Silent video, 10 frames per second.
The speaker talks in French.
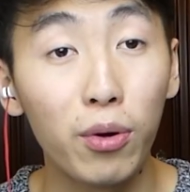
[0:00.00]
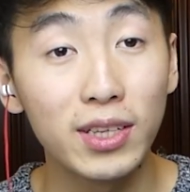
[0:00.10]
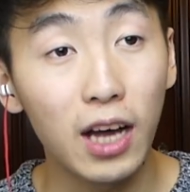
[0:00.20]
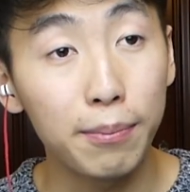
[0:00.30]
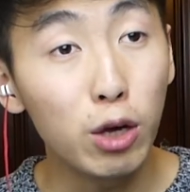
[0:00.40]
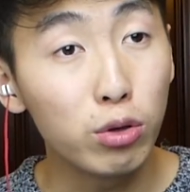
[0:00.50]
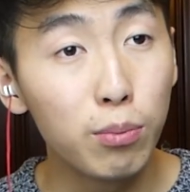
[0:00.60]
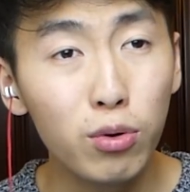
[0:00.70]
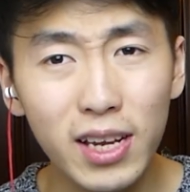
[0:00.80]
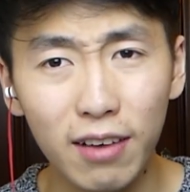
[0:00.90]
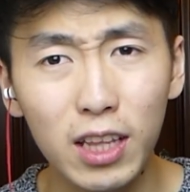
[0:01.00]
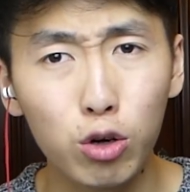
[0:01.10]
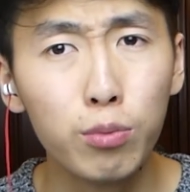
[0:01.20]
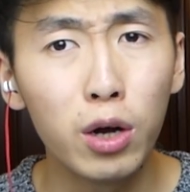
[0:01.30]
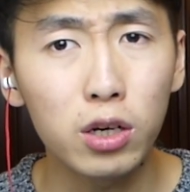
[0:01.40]
pour les Zarbi, au début, il y avait des
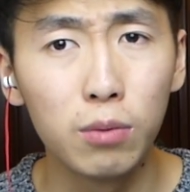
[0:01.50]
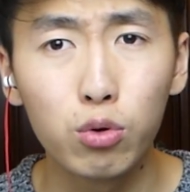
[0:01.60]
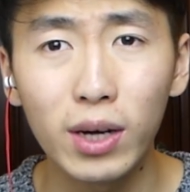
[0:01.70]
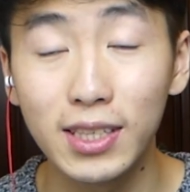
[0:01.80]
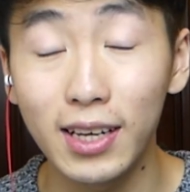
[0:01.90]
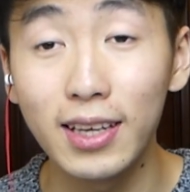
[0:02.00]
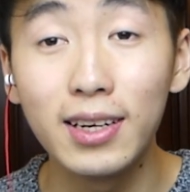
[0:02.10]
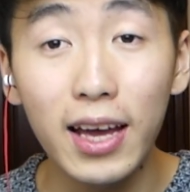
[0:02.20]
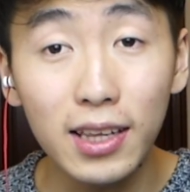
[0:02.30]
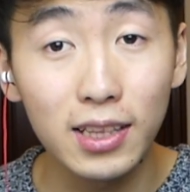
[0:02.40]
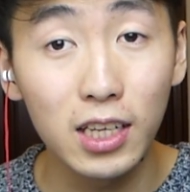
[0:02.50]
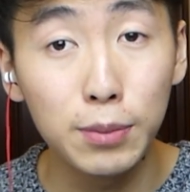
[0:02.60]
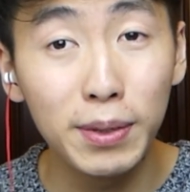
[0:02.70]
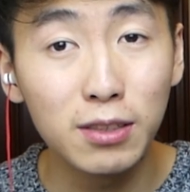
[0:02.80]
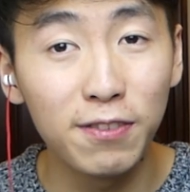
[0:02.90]
rumeurs comme quoi certaines lettres étaient
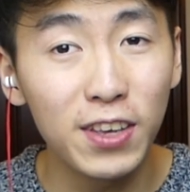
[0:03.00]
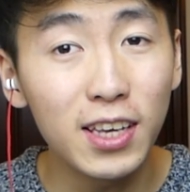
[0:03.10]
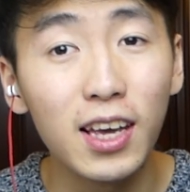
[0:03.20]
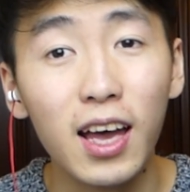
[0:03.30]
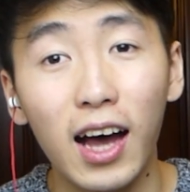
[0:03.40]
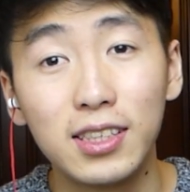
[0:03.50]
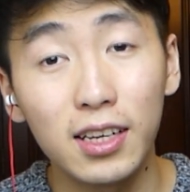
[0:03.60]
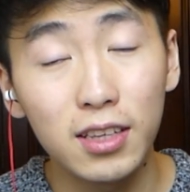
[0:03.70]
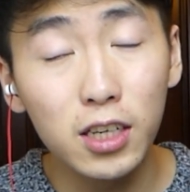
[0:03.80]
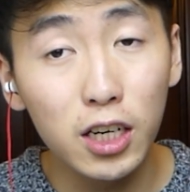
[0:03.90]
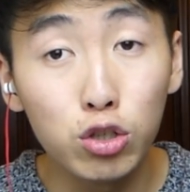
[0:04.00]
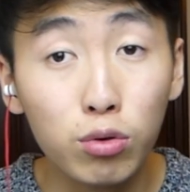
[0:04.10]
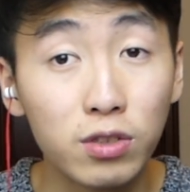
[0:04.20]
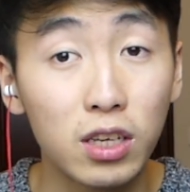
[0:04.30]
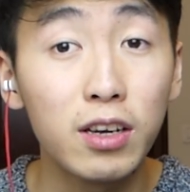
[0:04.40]
spécifiques à certaines
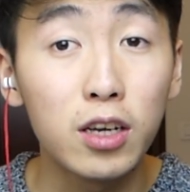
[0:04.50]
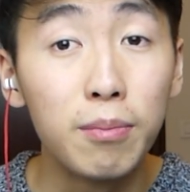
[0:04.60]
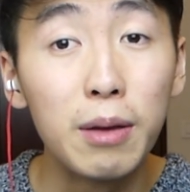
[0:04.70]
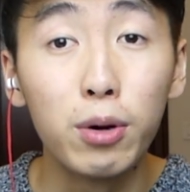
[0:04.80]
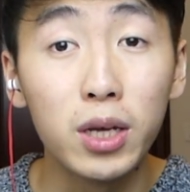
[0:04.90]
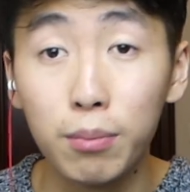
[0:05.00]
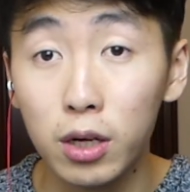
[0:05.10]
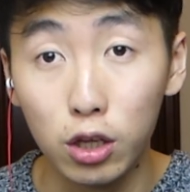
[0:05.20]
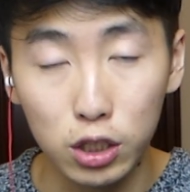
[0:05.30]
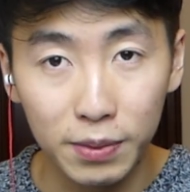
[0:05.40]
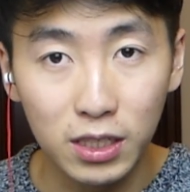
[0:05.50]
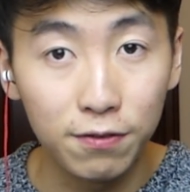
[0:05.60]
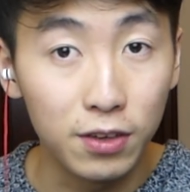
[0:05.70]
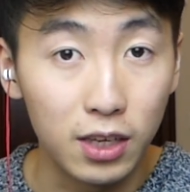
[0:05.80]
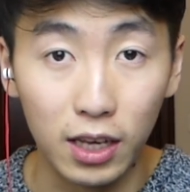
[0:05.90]
régions. Vous savez, comme les Pokémon
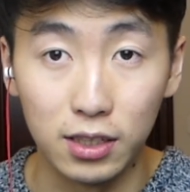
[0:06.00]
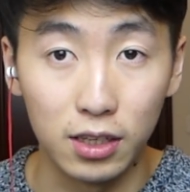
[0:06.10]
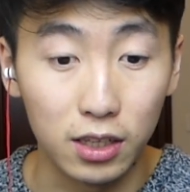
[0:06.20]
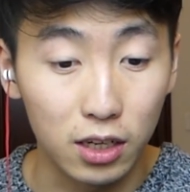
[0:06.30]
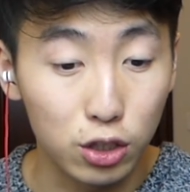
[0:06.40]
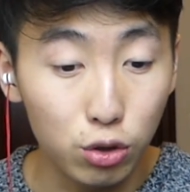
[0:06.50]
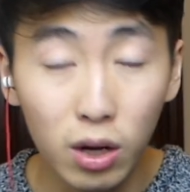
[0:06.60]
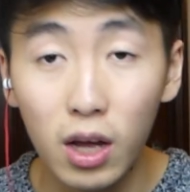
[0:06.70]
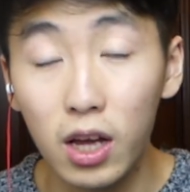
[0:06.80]
spécifiques à certaines régions.